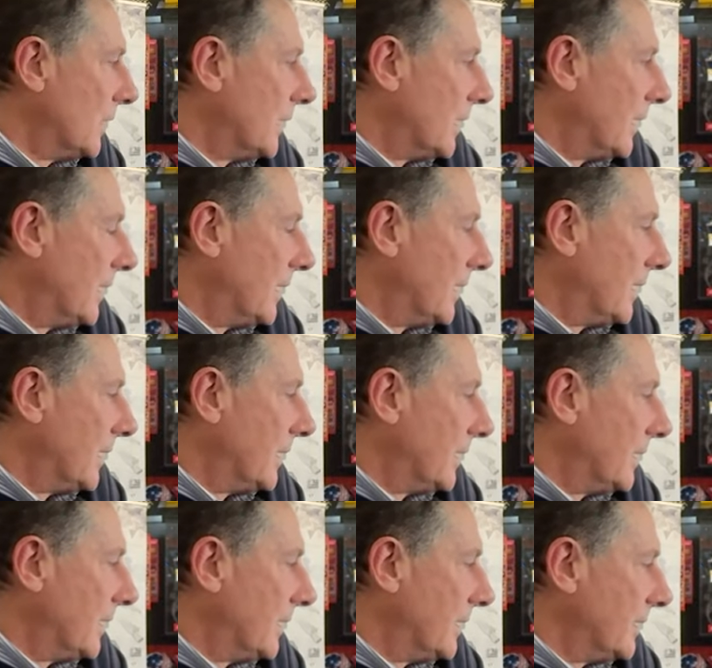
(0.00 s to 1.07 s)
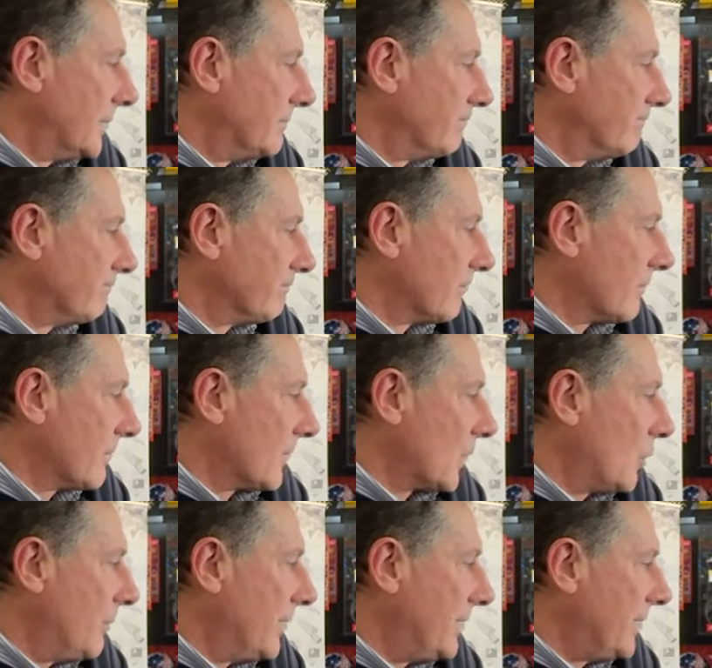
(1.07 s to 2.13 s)
Eh,
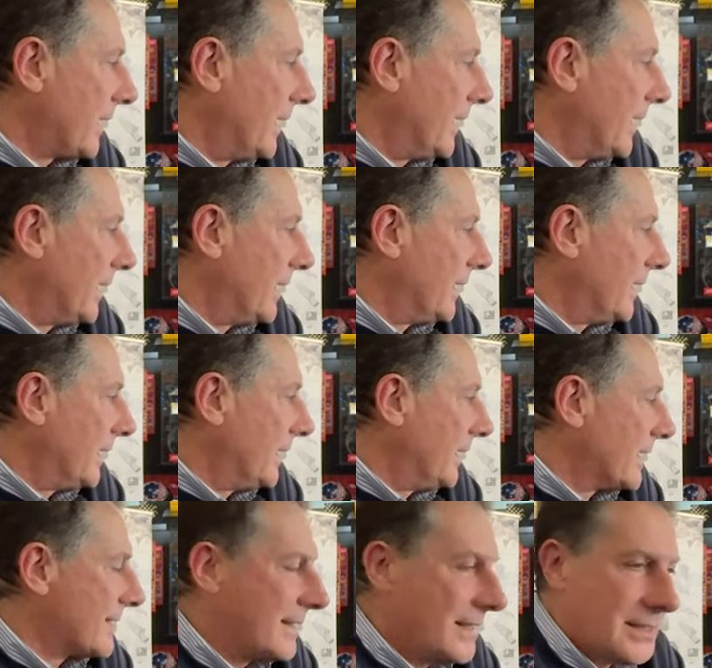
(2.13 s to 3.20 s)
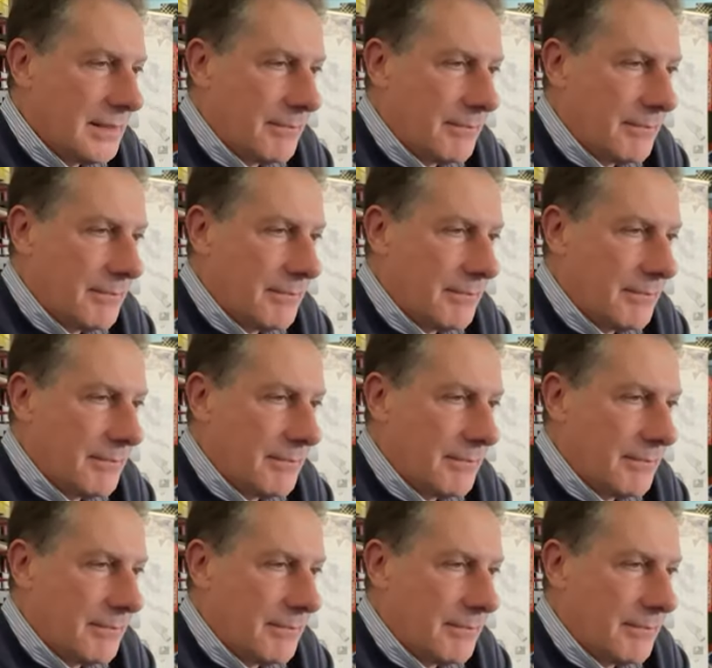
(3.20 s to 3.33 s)
come dire, la stessa